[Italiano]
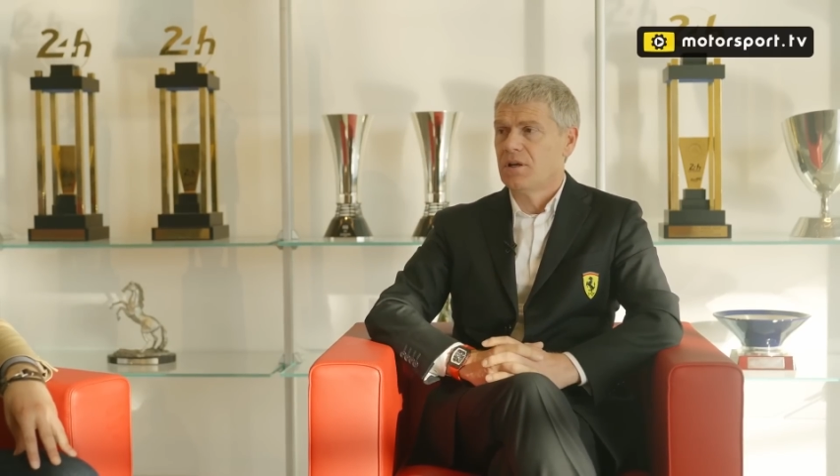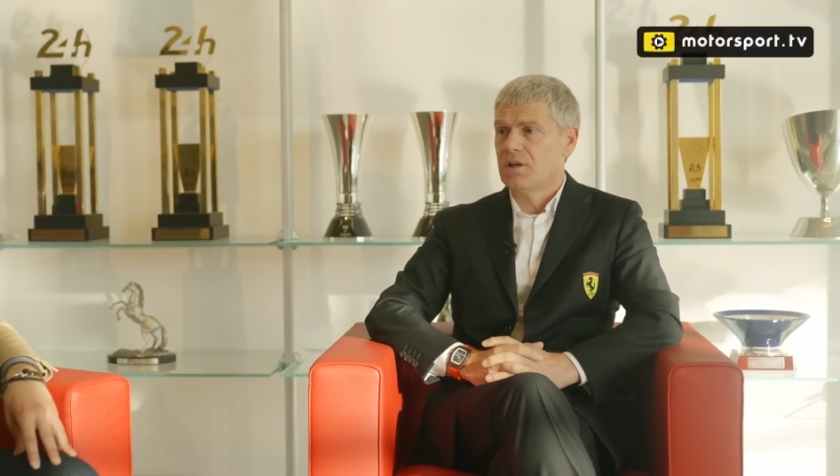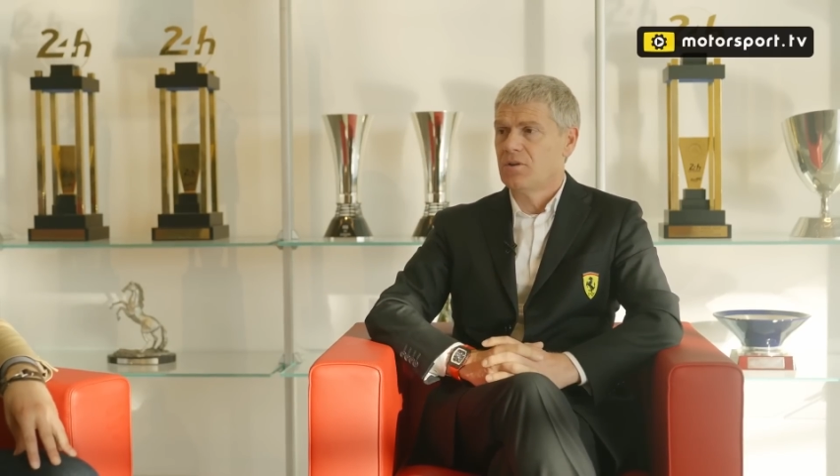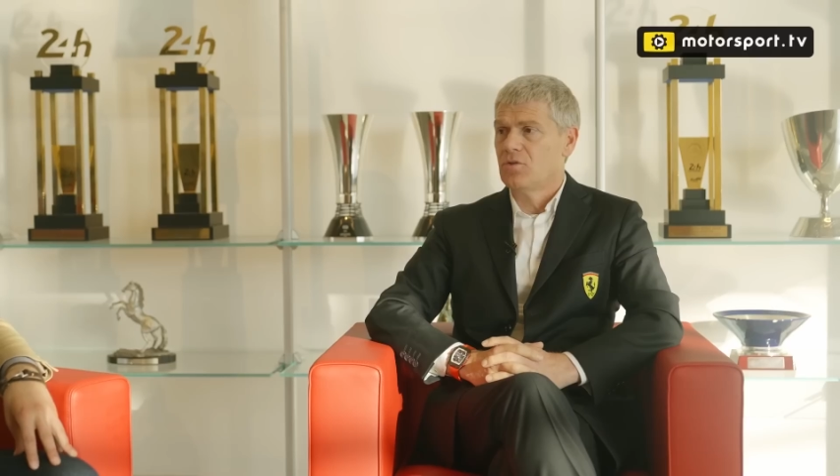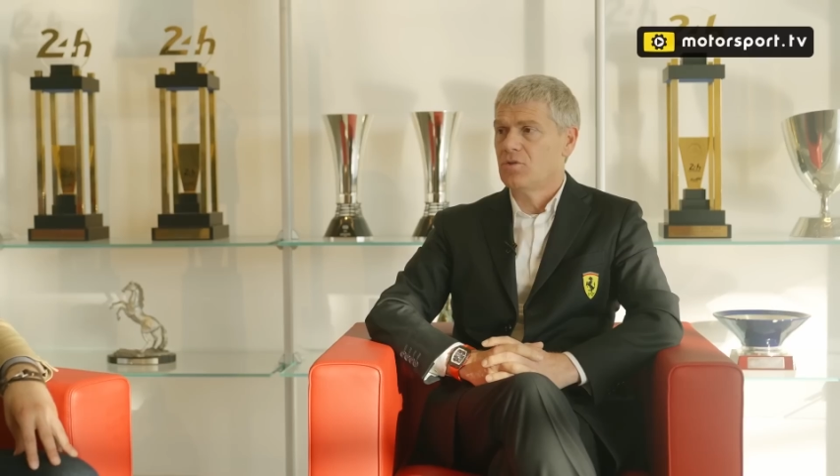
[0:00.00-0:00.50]

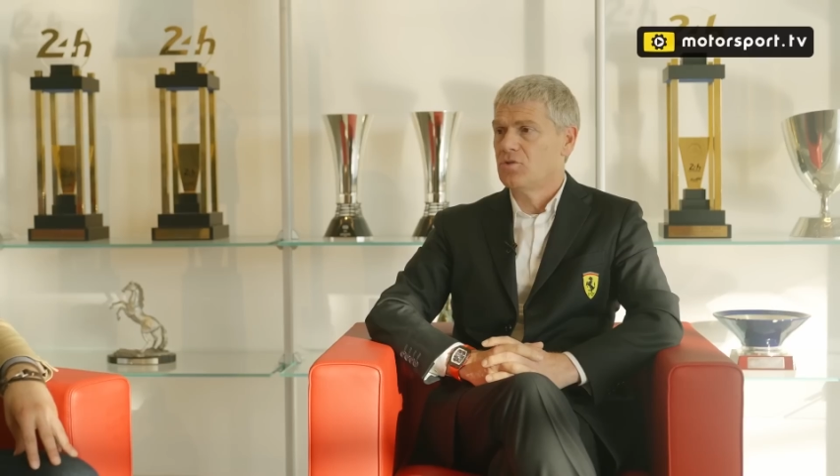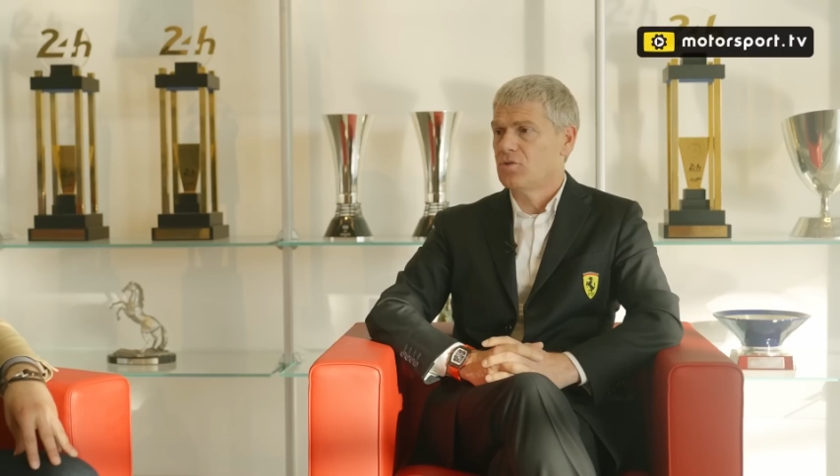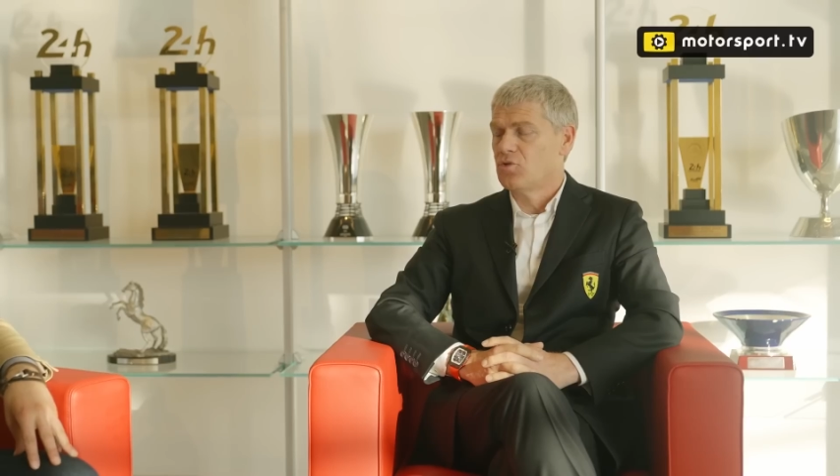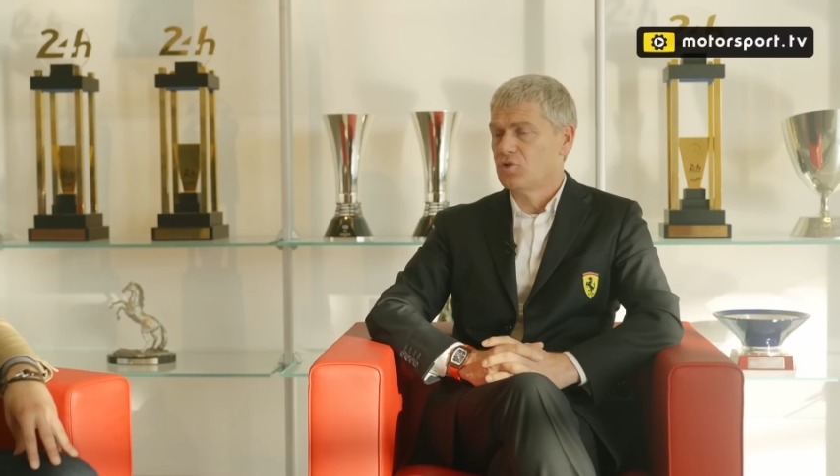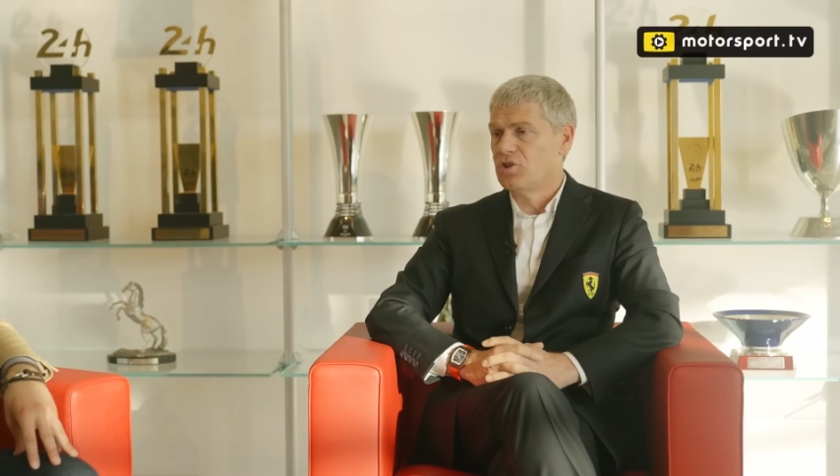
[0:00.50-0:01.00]
io
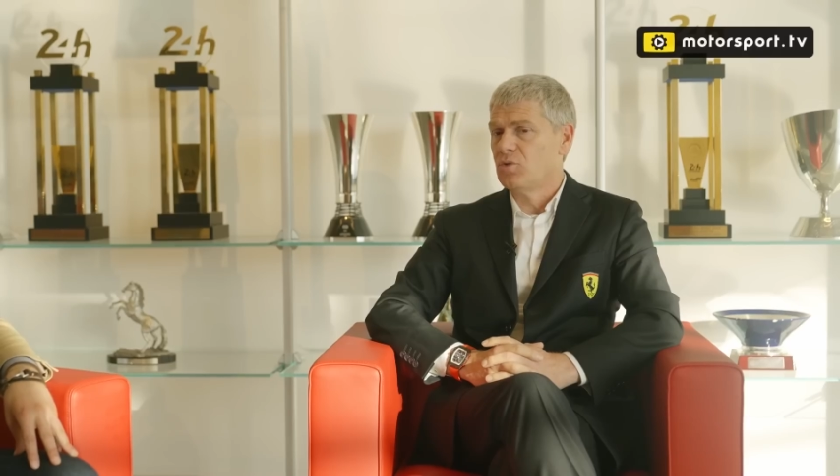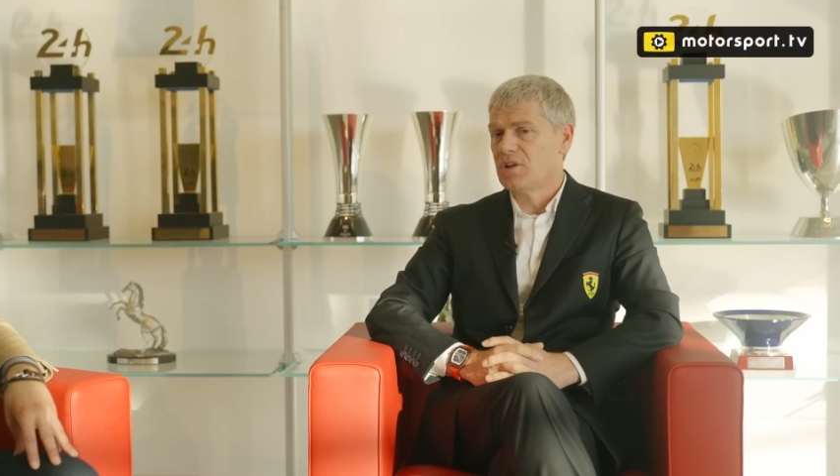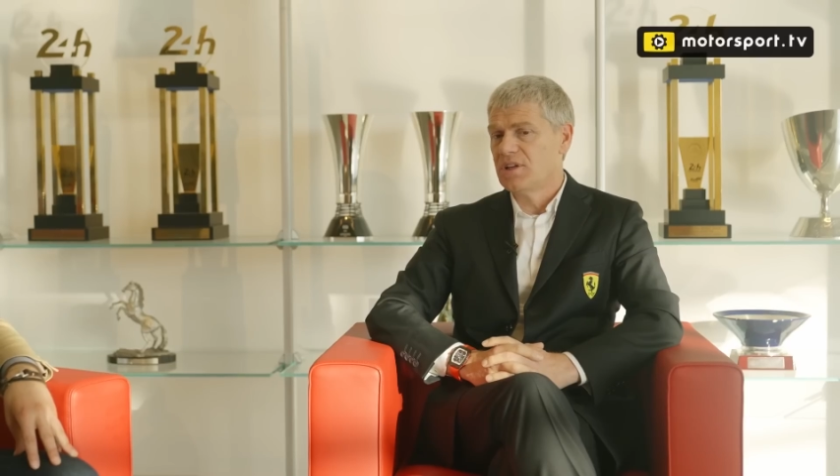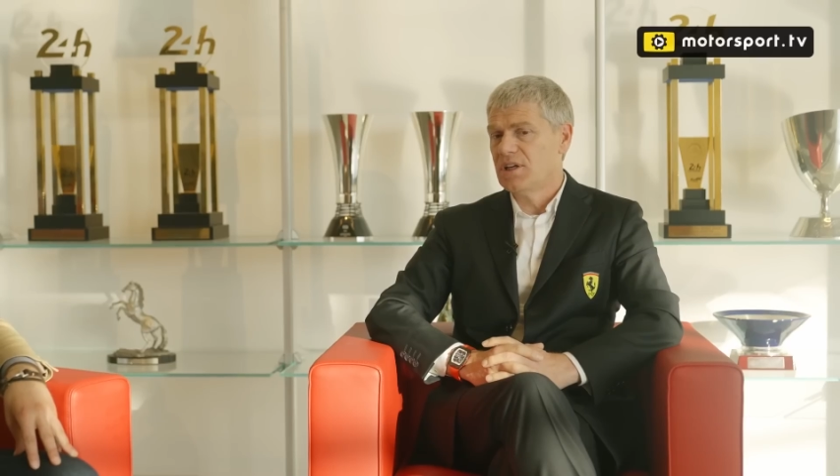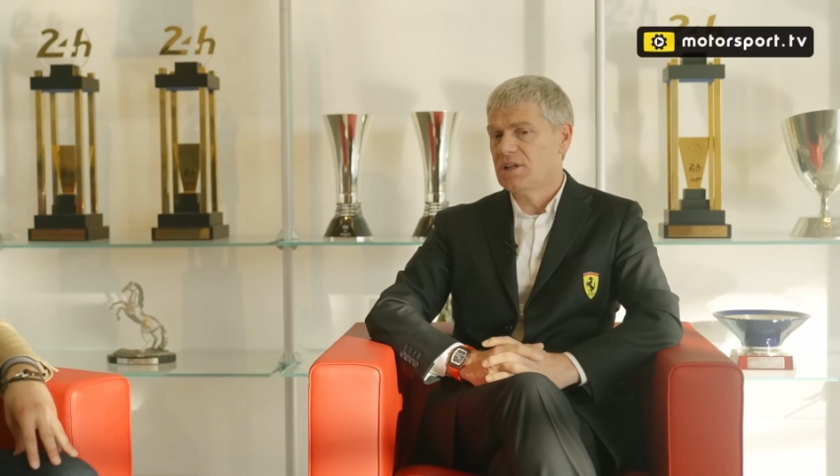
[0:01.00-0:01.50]
continuo
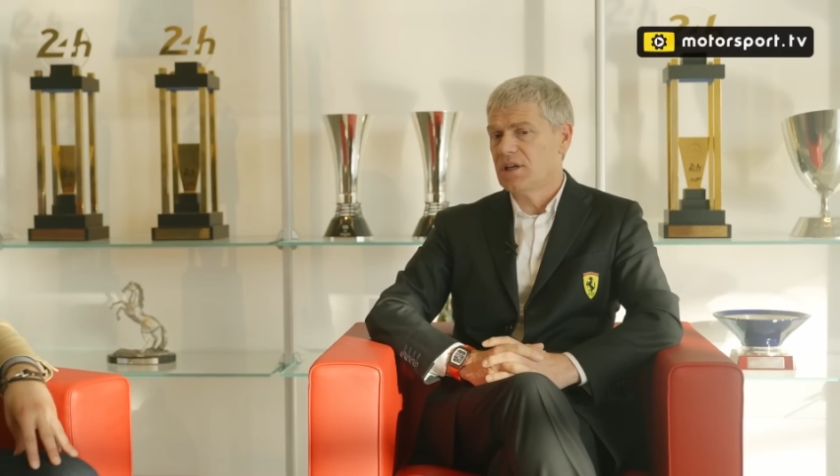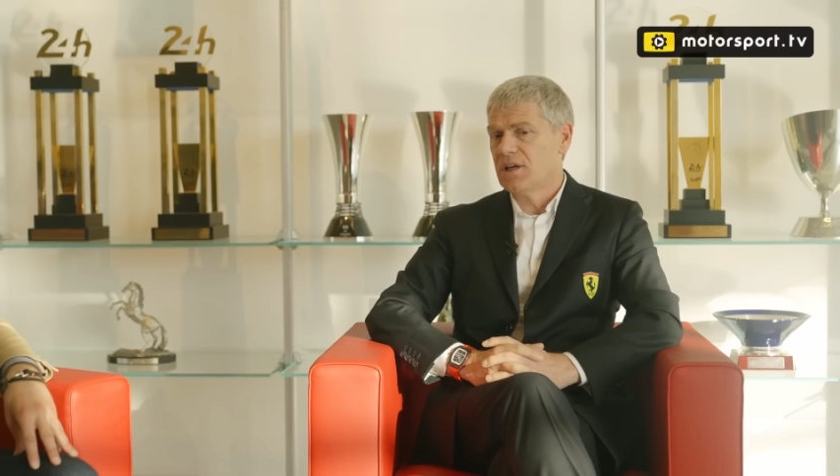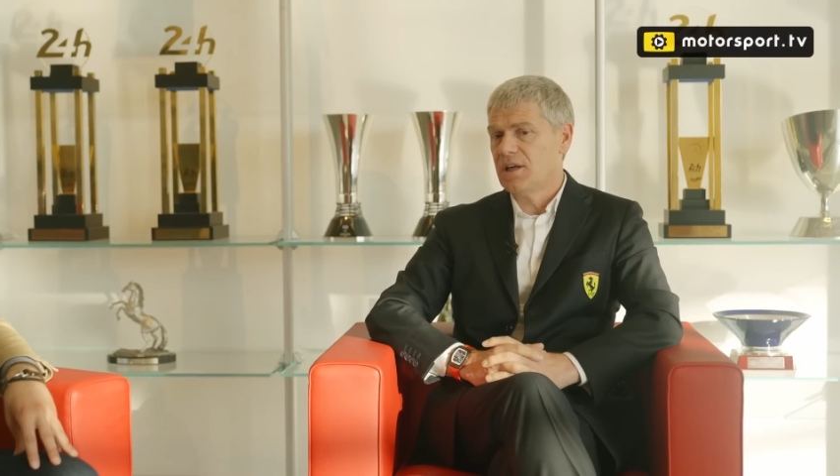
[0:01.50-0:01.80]
a dire